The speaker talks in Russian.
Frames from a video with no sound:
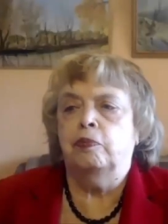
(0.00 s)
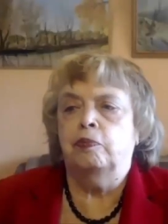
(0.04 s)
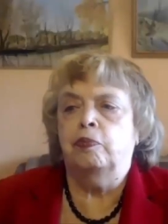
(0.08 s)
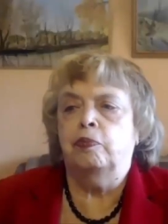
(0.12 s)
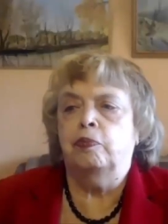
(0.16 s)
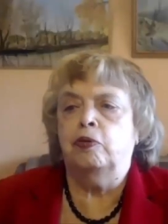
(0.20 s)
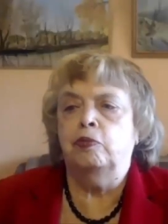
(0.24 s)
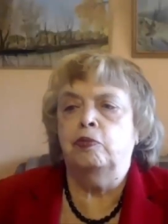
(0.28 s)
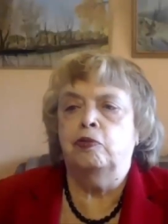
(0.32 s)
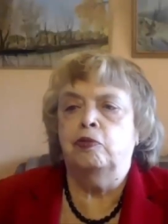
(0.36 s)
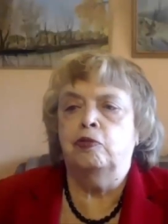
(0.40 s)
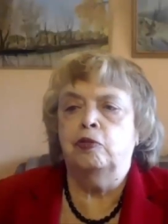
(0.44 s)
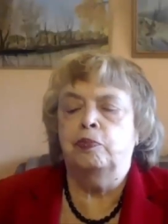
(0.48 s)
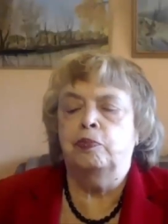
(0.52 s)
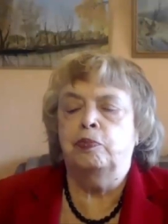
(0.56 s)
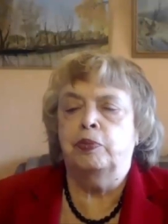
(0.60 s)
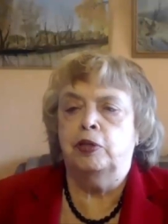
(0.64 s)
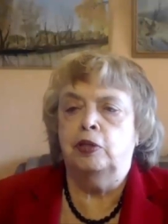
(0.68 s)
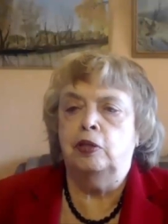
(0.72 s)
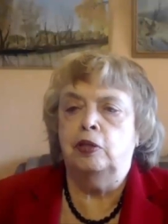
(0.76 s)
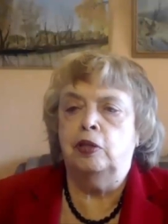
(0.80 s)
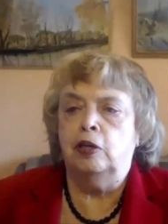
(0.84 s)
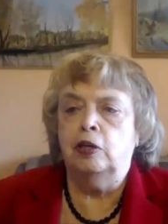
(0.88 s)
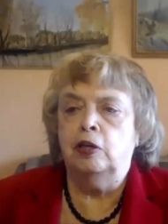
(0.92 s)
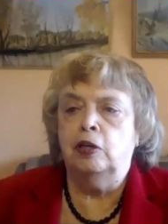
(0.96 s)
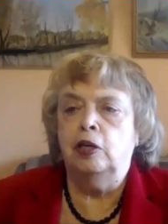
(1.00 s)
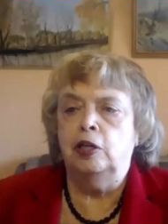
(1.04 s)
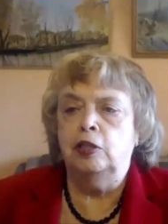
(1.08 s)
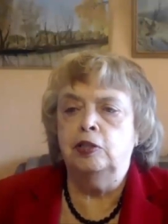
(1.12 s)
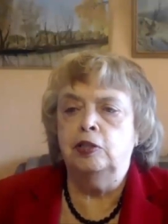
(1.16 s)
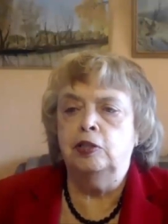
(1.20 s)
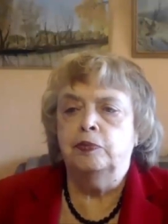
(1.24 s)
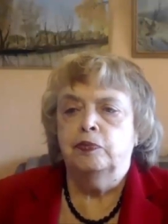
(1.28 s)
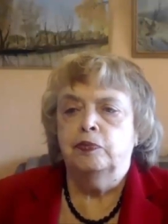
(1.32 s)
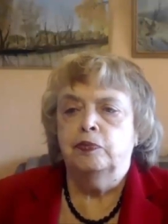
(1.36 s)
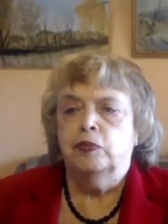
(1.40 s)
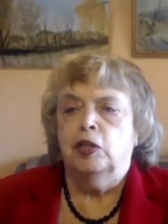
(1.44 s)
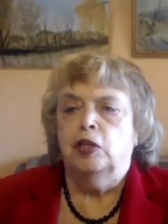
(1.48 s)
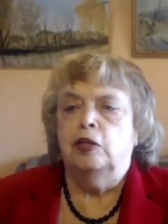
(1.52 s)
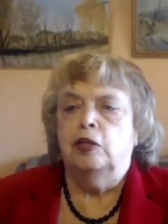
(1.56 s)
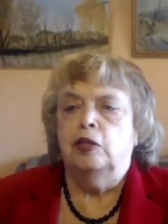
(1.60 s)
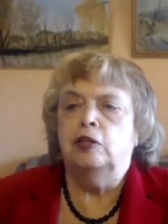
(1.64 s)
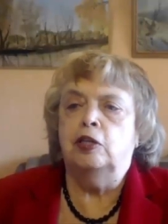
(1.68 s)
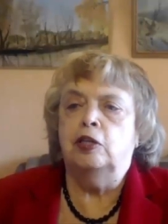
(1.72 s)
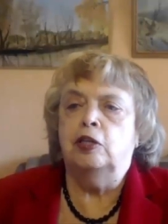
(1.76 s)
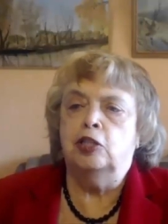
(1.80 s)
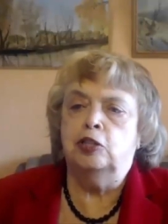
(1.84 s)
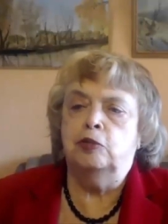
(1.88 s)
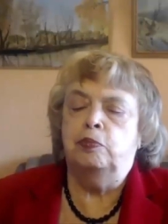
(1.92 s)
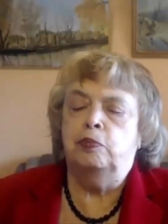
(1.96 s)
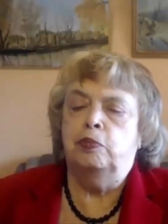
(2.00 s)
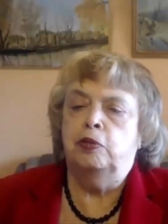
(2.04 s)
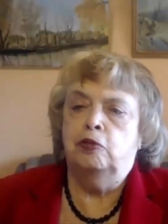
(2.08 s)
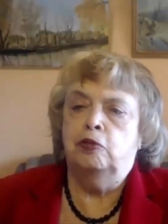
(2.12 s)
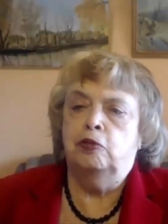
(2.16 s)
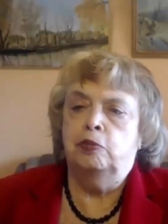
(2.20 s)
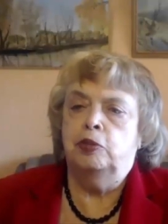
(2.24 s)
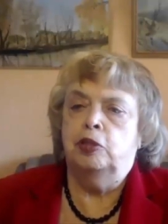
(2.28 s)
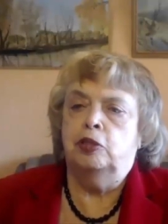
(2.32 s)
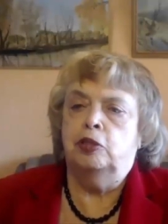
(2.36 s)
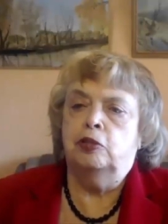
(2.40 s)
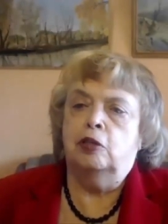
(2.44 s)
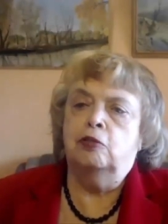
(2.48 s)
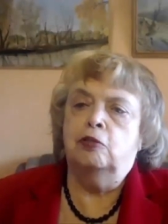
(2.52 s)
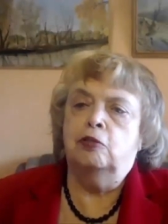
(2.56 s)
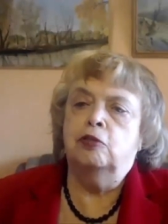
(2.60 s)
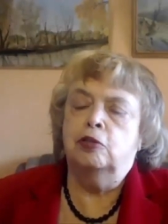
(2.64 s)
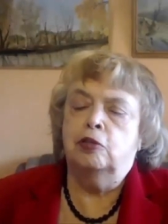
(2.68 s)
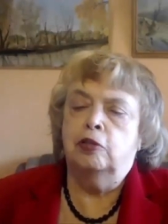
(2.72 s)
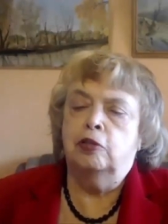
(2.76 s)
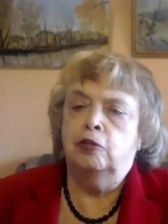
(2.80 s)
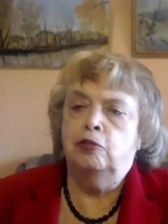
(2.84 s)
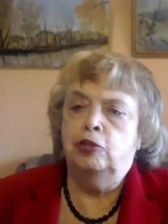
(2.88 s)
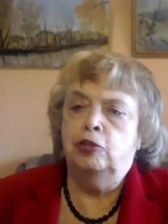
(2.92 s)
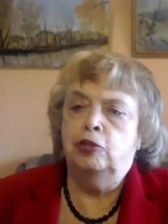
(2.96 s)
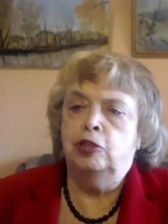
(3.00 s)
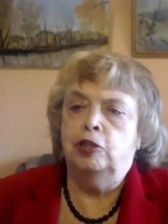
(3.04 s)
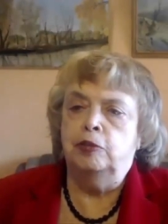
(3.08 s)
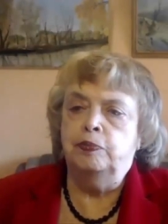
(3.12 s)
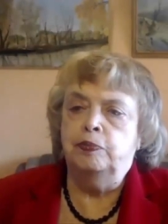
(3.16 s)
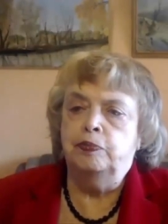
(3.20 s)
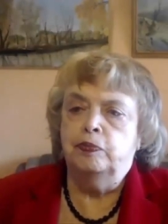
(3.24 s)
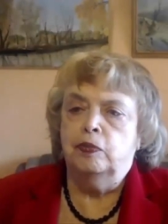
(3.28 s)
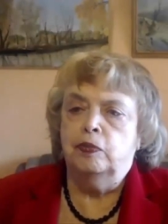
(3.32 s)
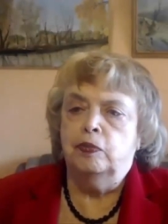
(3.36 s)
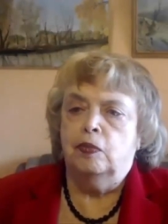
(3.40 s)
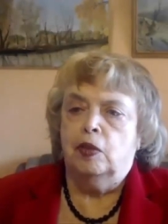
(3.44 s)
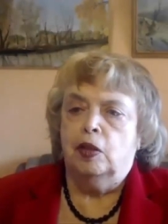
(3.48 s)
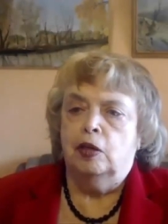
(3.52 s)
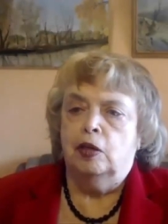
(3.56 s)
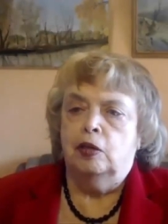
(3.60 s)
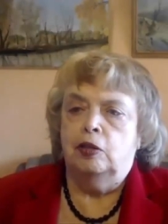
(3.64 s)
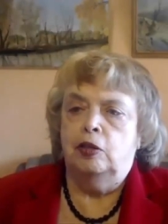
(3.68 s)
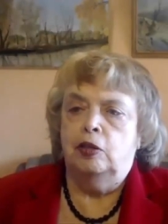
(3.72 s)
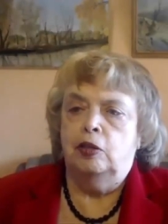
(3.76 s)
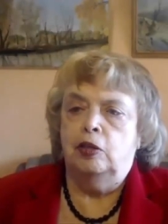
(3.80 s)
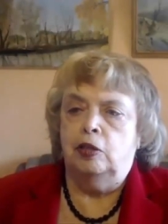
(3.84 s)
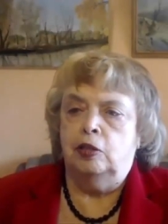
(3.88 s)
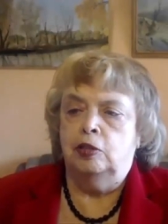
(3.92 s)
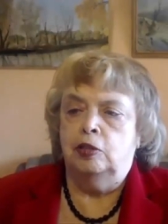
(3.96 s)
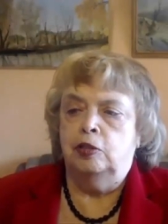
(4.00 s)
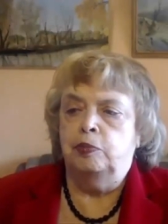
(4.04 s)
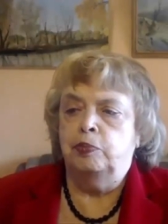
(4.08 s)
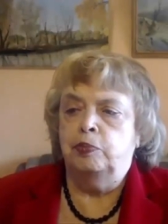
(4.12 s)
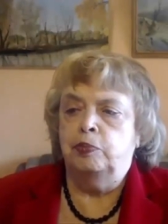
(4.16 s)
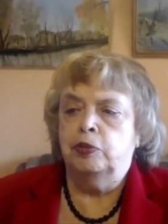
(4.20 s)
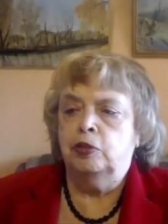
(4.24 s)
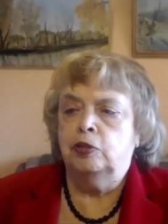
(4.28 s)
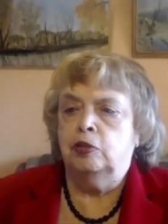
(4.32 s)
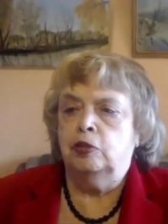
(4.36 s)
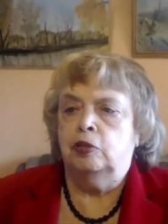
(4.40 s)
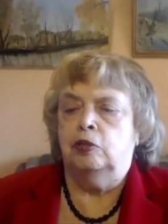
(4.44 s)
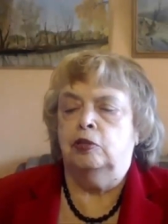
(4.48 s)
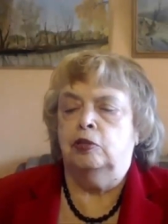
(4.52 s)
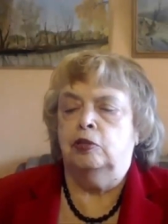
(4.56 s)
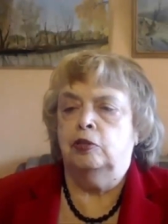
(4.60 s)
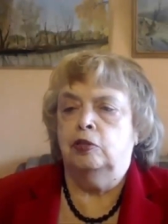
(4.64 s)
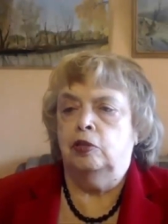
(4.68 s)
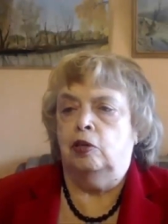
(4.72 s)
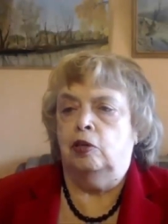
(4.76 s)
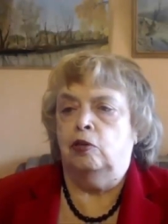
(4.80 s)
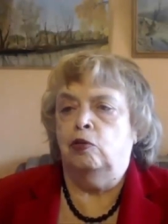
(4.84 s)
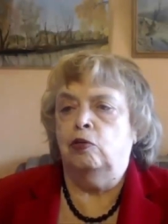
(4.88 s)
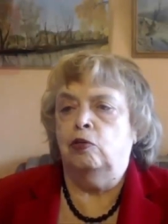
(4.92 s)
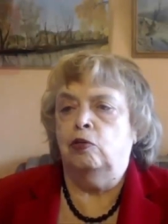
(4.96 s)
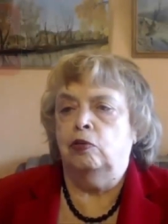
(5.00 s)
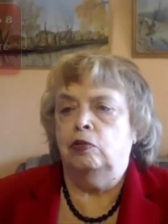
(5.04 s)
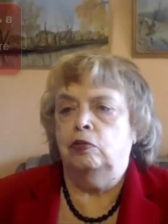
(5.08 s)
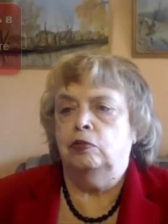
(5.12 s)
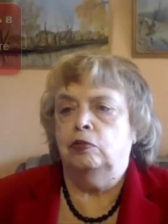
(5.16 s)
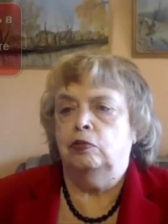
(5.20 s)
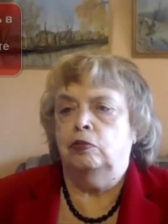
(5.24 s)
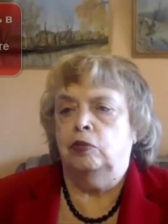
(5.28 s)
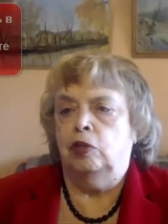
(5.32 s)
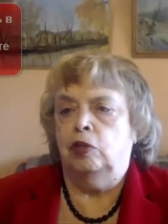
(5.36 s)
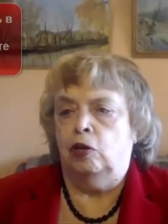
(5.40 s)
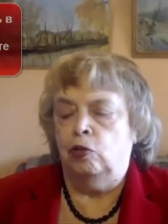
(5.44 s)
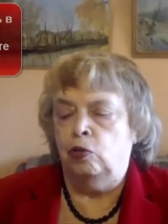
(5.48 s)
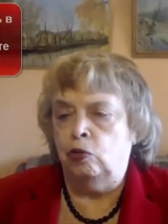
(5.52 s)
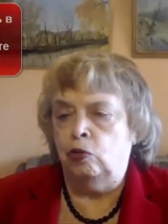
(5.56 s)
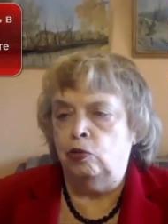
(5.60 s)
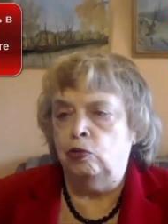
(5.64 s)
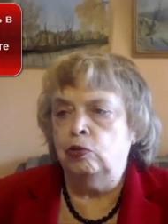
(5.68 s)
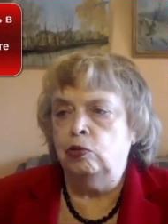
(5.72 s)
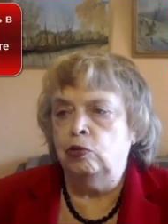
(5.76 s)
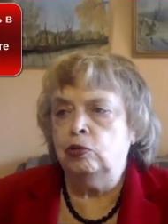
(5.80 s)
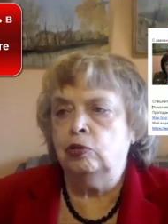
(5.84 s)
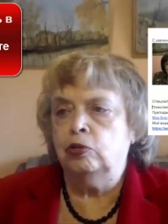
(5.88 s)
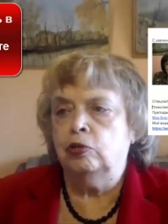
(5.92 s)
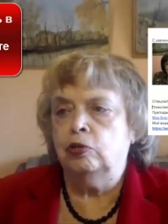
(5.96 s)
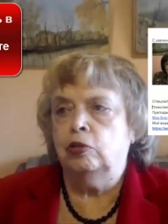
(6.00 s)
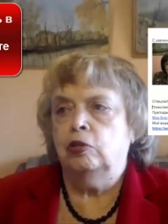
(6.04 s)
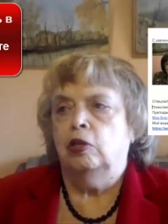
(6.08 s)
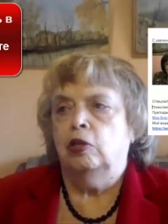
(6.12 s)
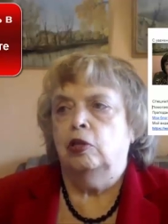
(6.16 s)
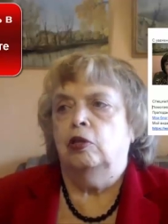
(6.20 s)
пробовала предлагать. И даже был у меня такой случай, я записалась на, на курс,